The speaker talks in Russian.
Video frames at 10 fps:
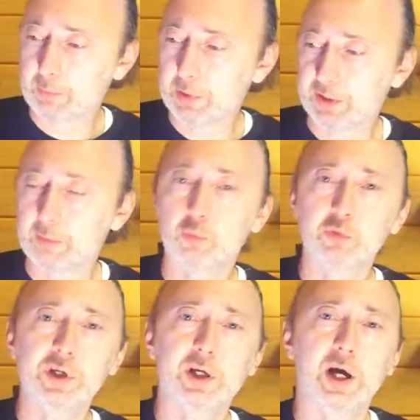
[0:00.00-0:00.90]
об этом
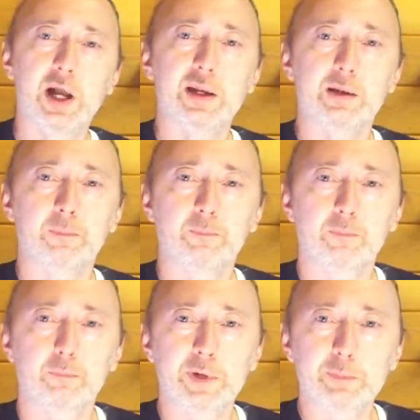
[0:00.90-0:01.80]
уникальном
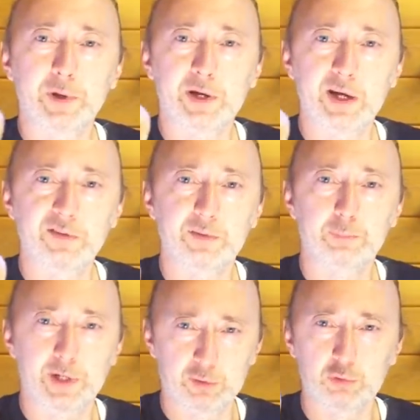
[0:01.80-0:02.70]
препарате,
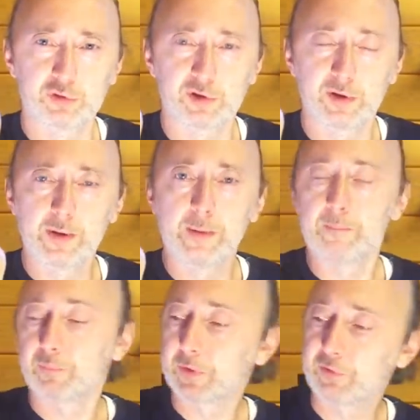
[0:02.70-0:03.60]
продукте,
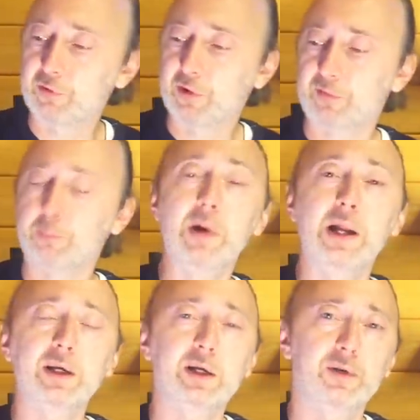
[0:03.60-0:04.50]
Сейчас
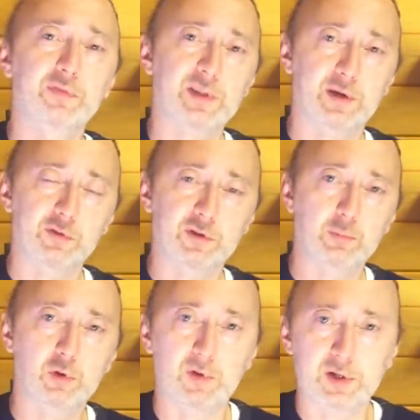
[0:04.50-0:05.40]
маленькая вставочка,
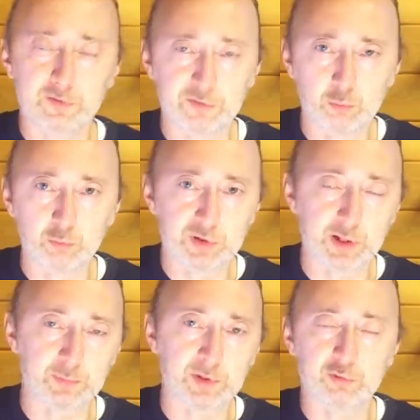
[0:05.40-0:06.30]
буквально секунд
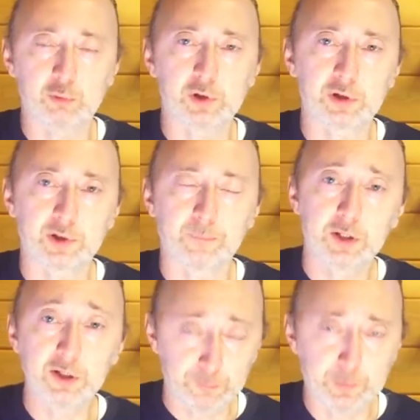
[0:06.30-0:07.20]
там на сколько-то,
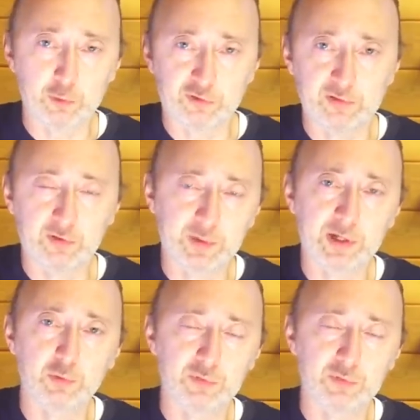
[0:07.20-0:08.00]
из прошлого моего